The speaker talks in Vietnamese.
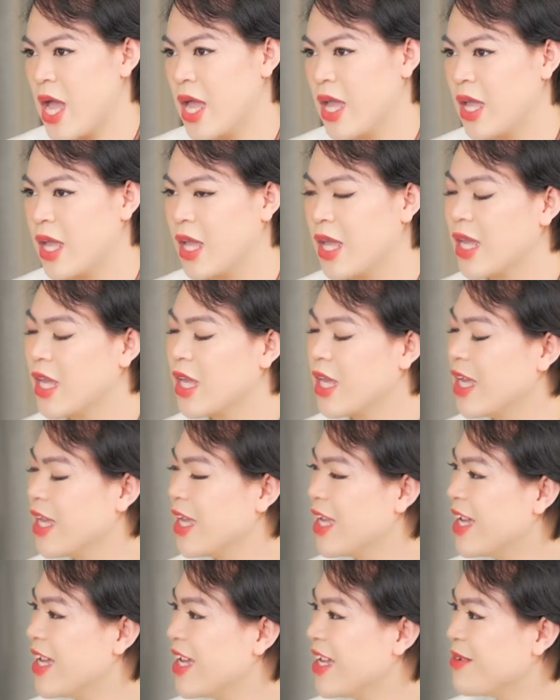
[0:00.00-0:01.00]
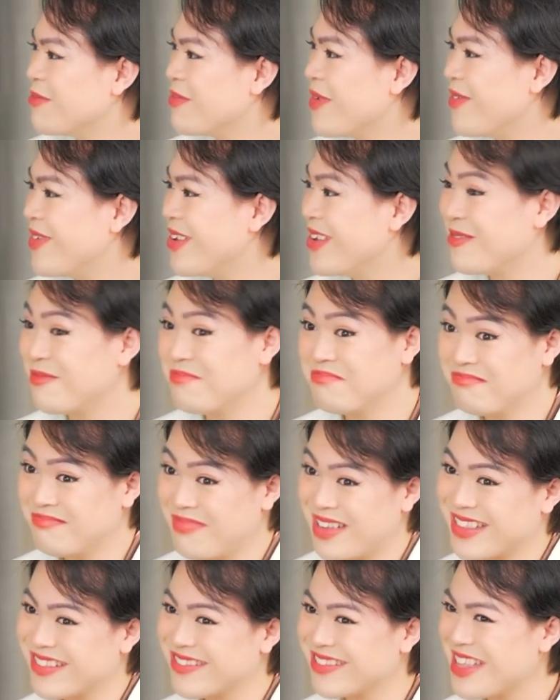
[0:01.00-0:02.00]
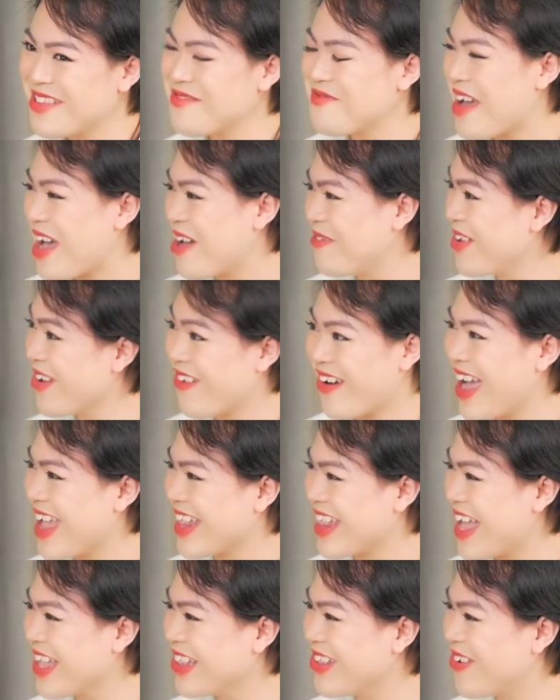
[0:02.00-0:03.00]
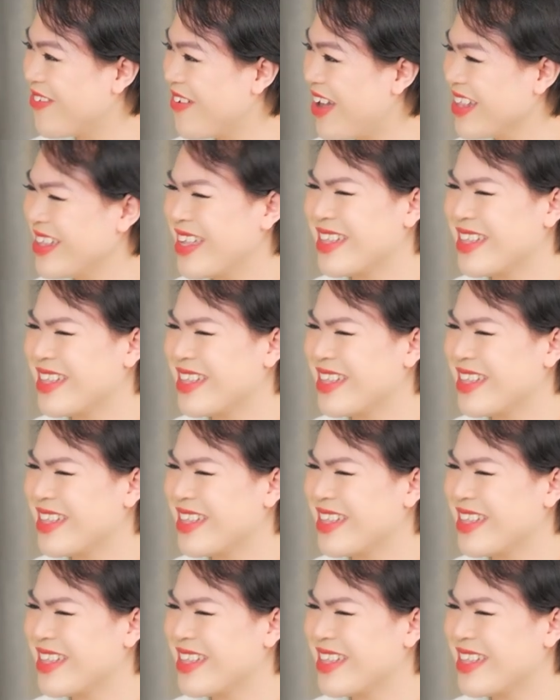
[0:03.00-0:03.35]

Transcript: đấy bởi vì mình tự tin mà mình có khả năng đúng không ạ